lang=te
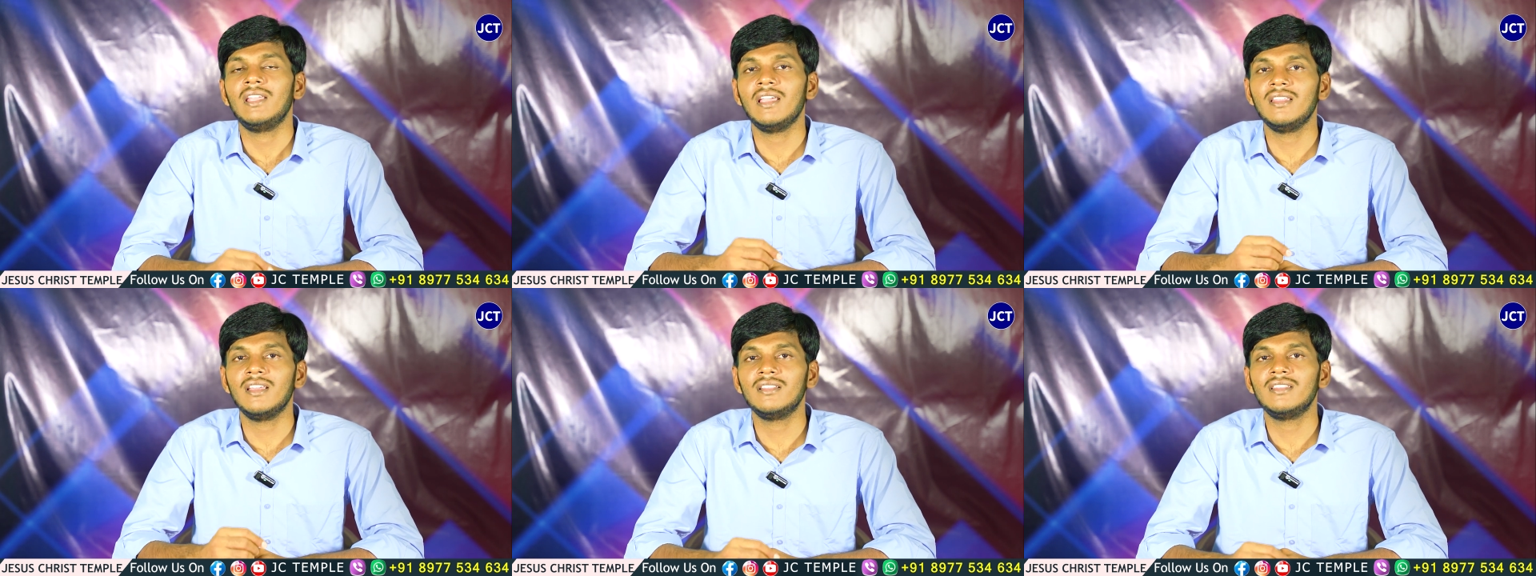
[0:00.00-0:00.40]

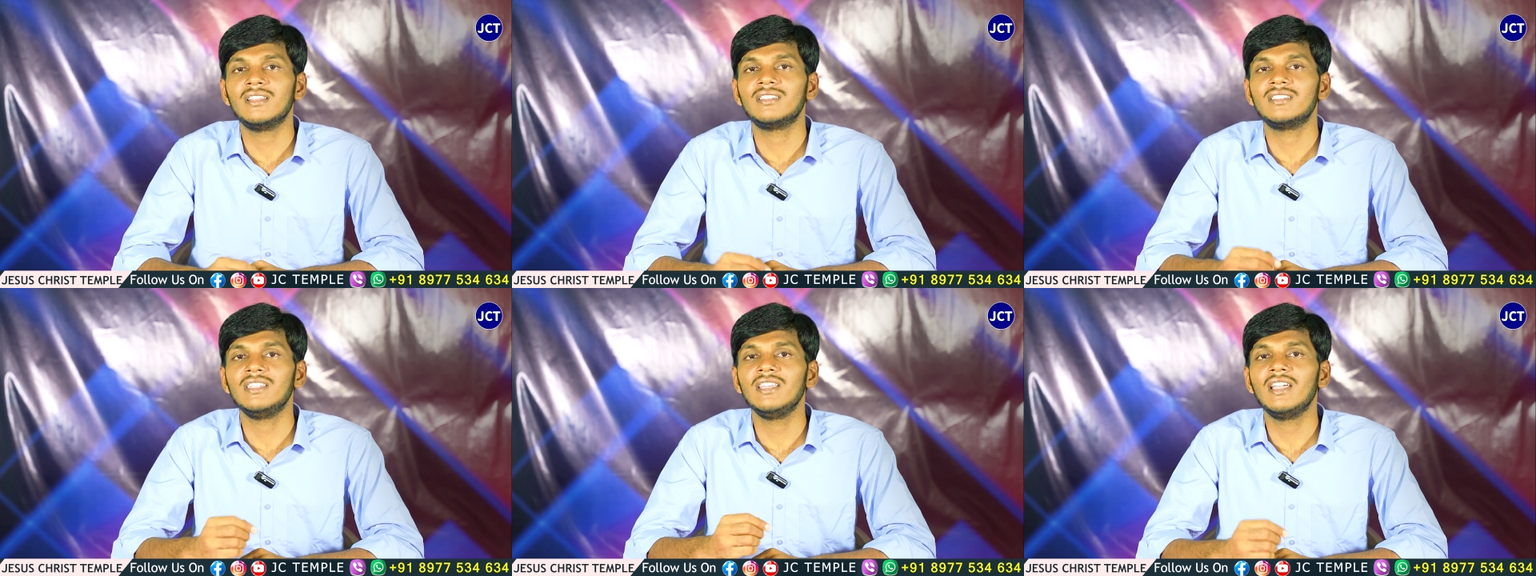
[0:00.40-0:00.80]
ఏదైతే
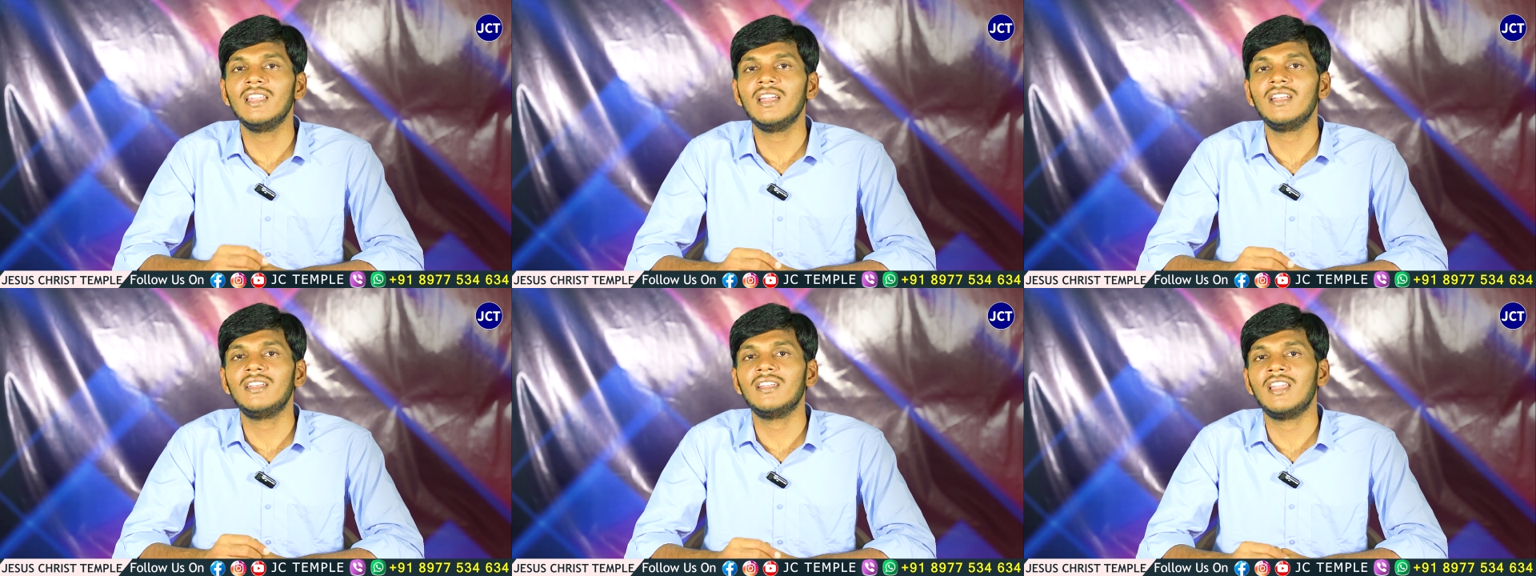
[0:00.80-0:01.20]

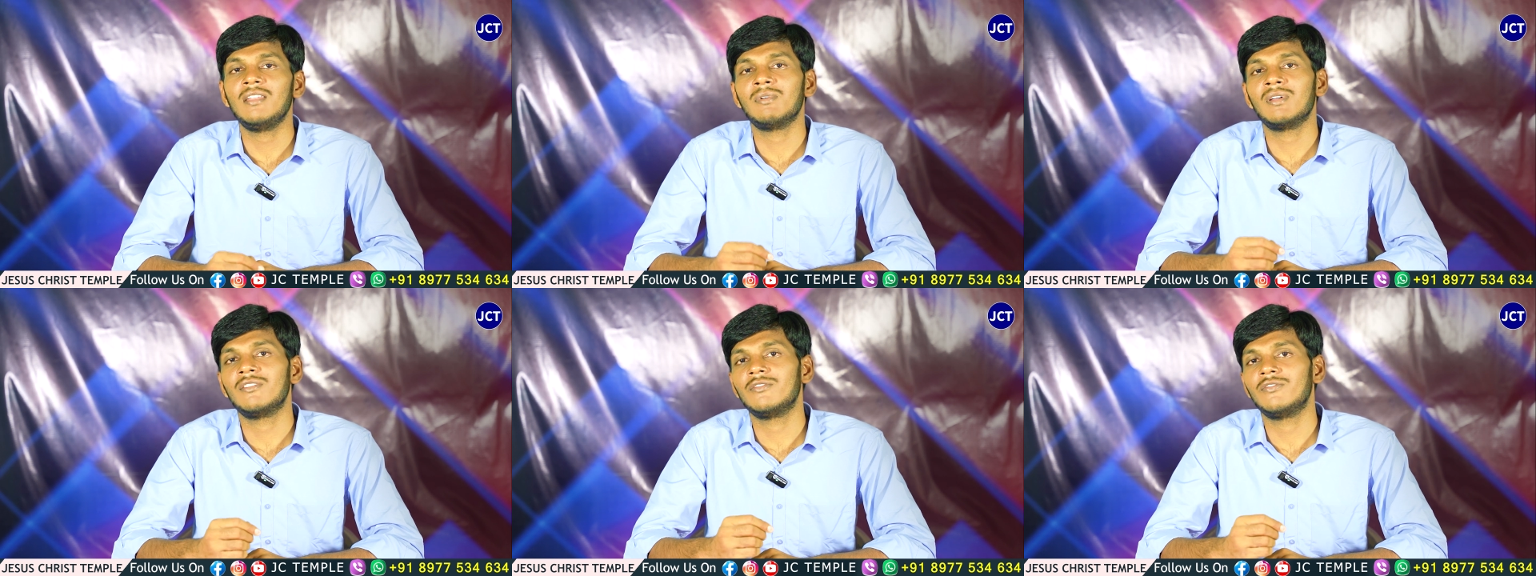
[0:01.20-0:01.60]
సీక్రెట్ అని
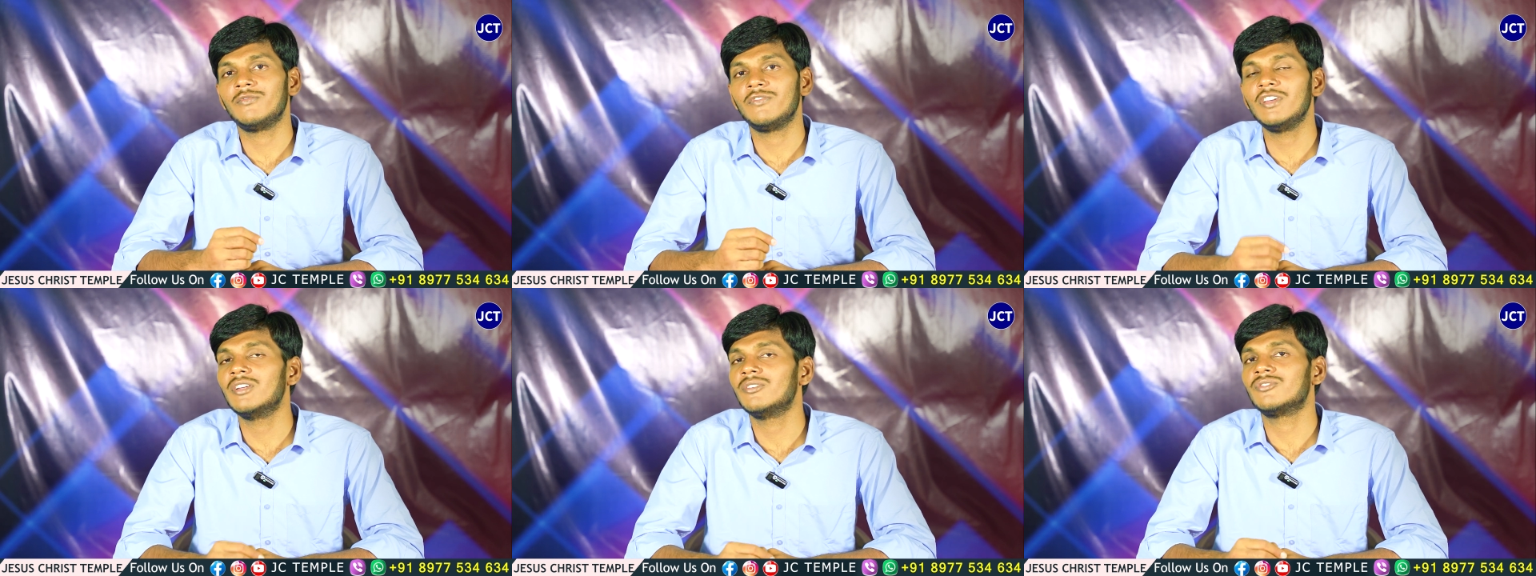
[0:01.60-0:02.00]
మనం
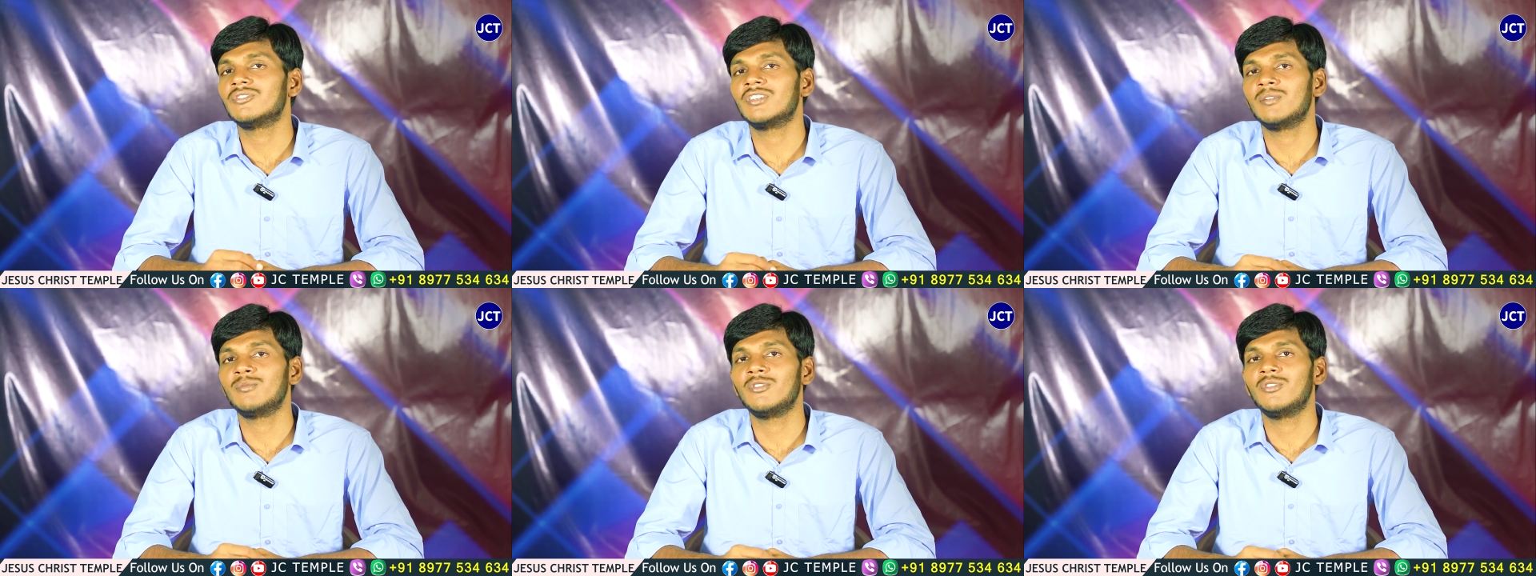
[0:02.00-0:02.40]
ఫీల్
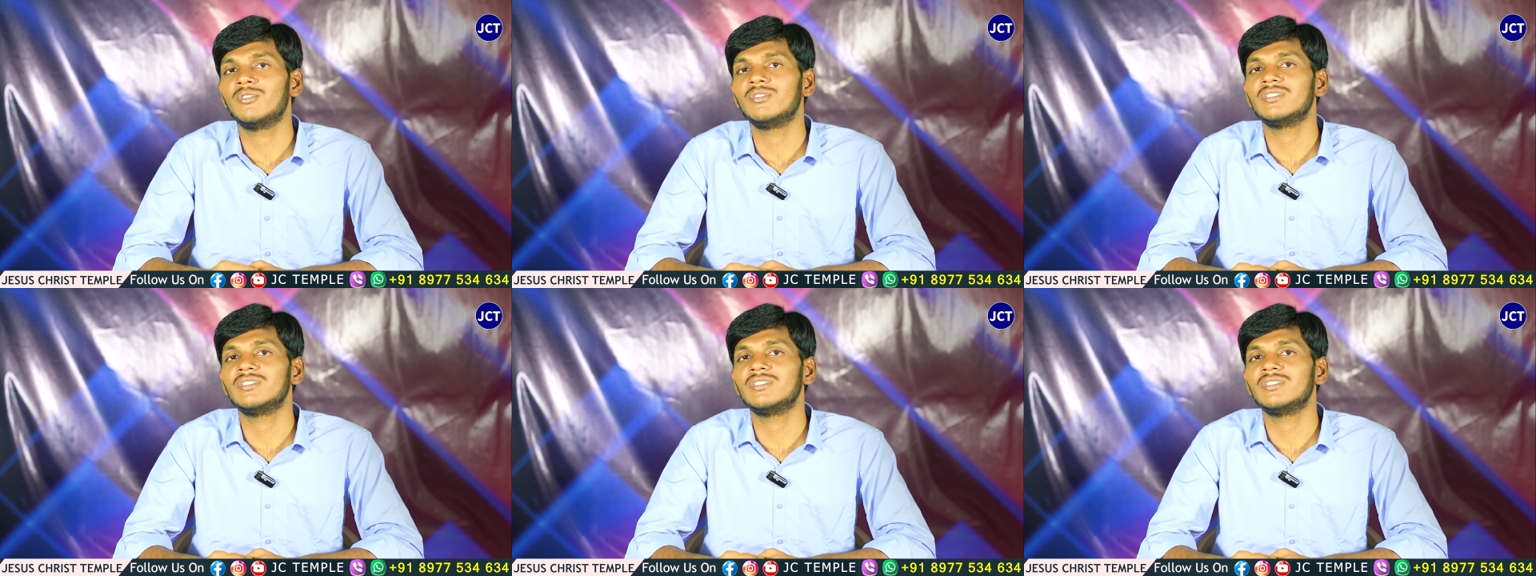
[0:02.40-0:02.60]
అవుతున్నామో